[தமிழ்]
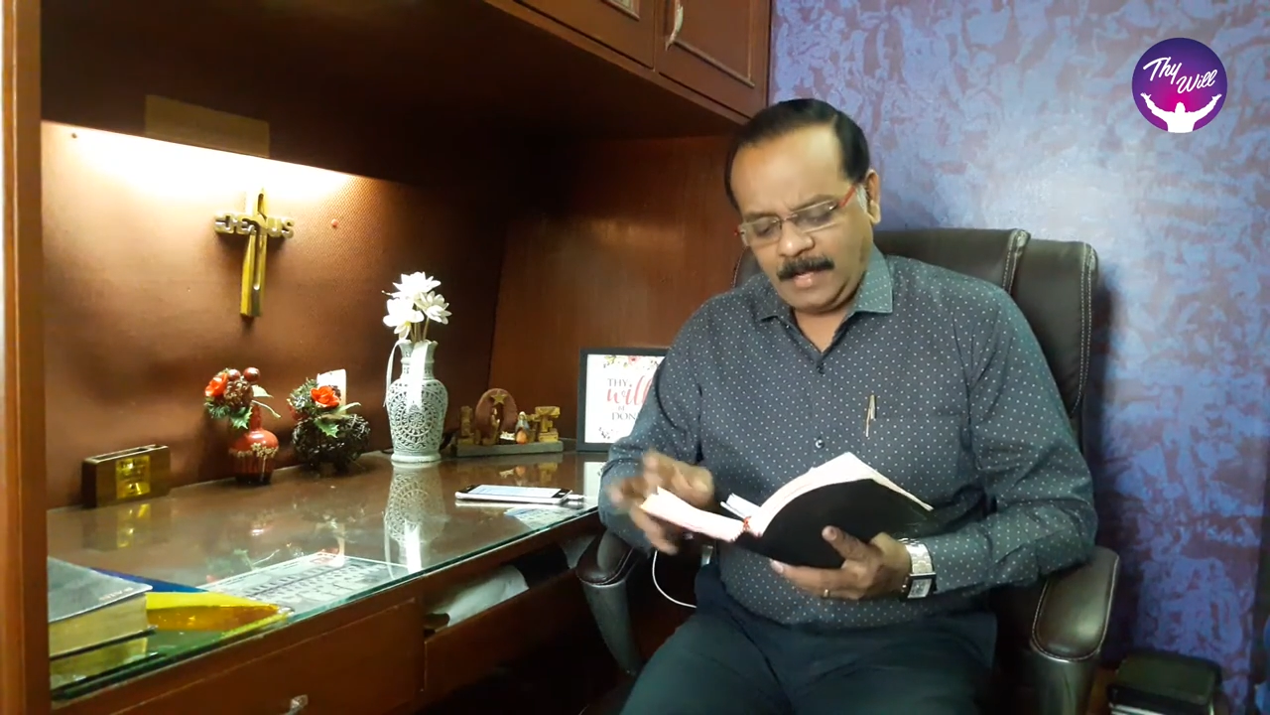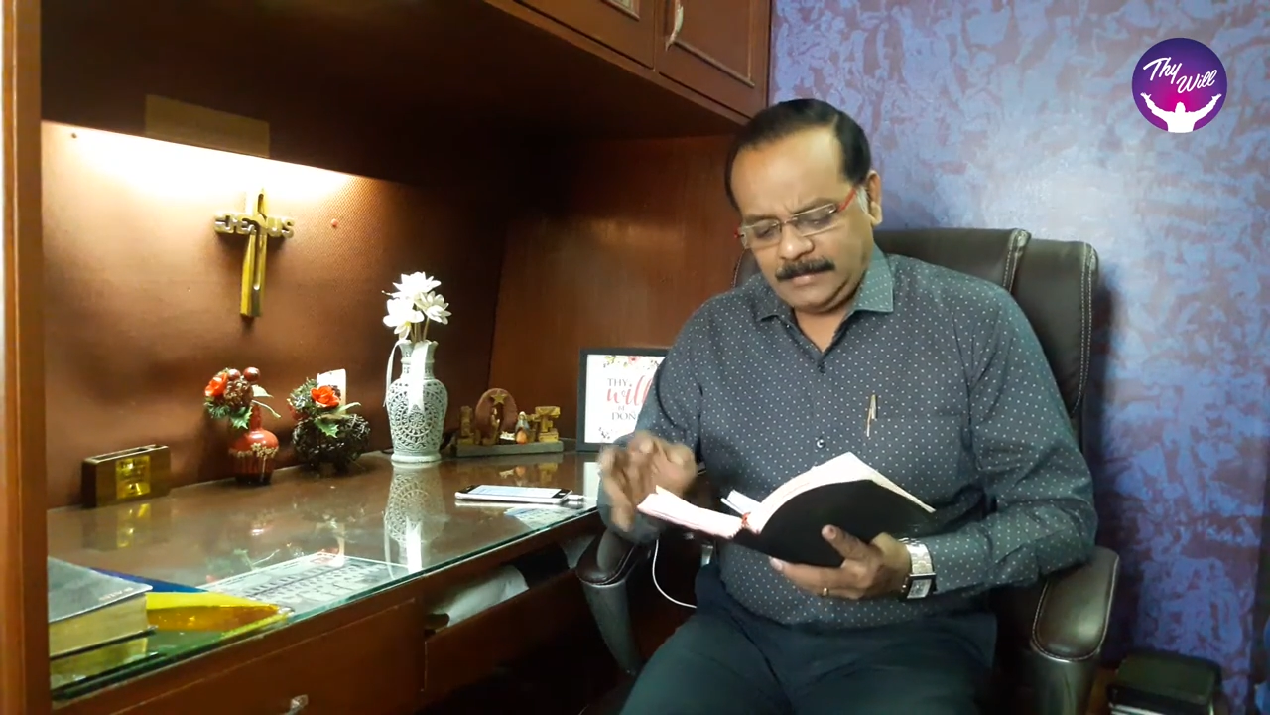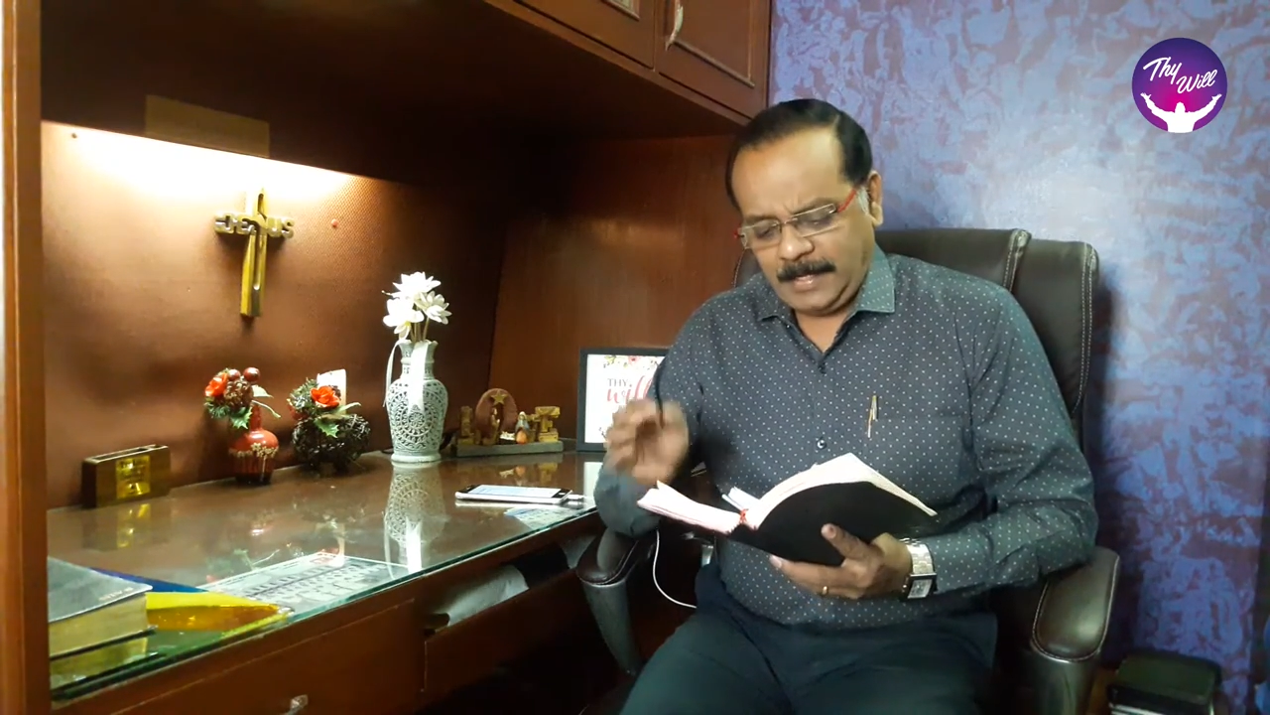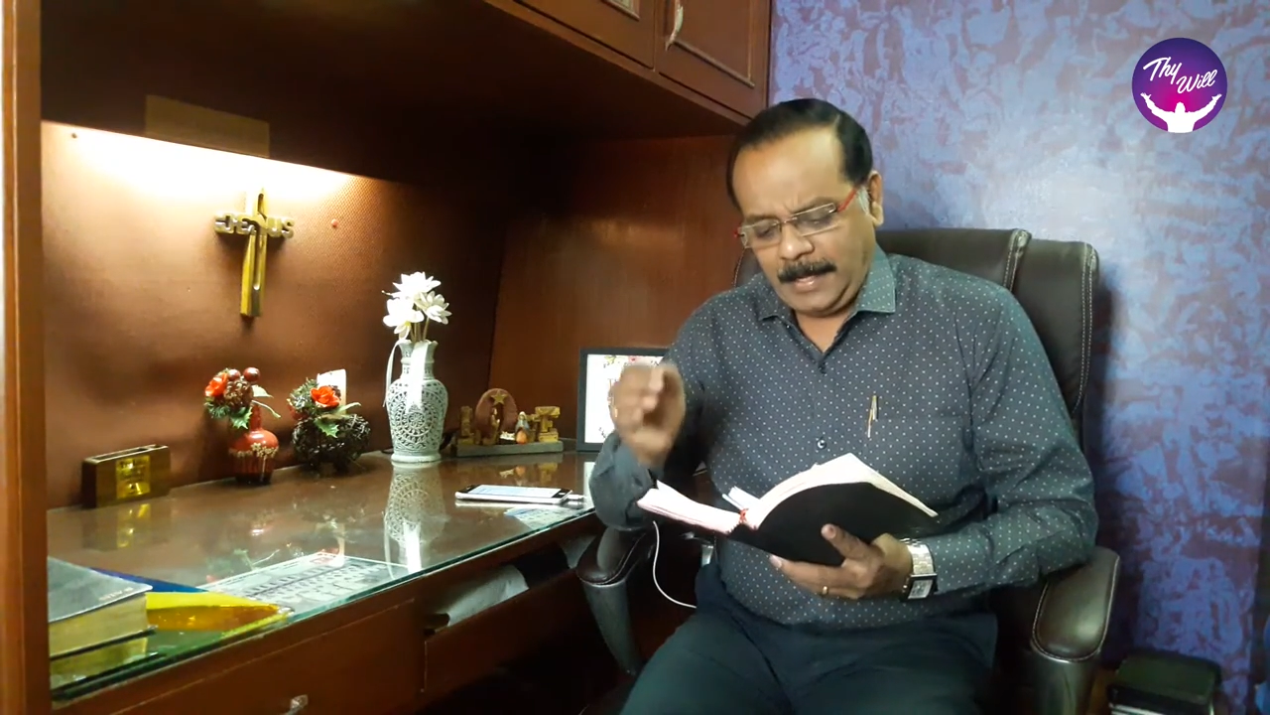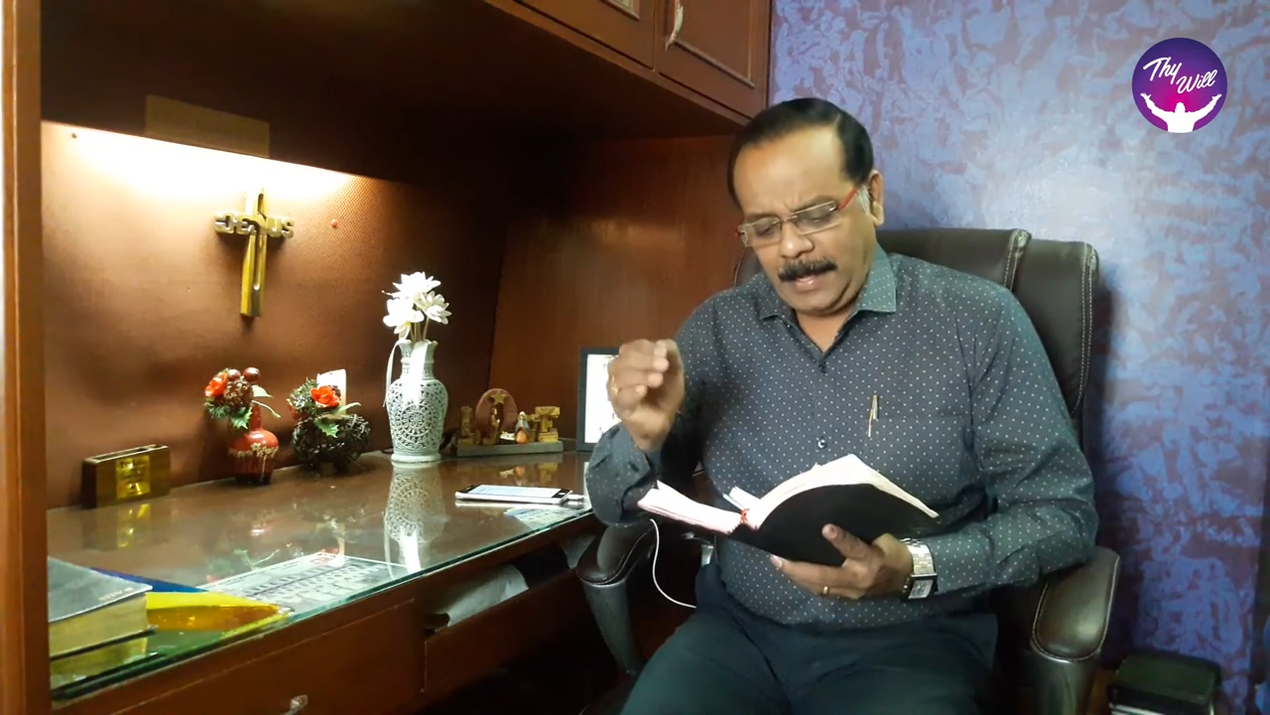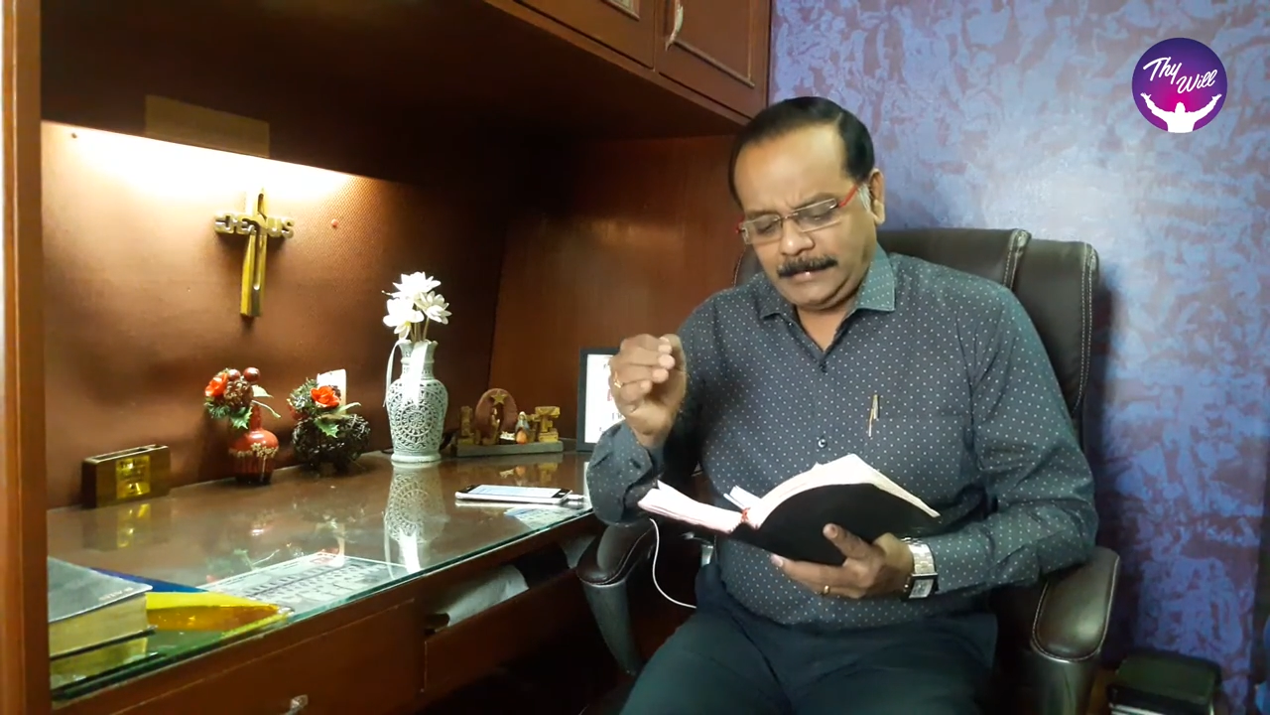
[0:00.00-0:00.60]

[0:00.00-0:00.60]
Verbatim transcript: அந்த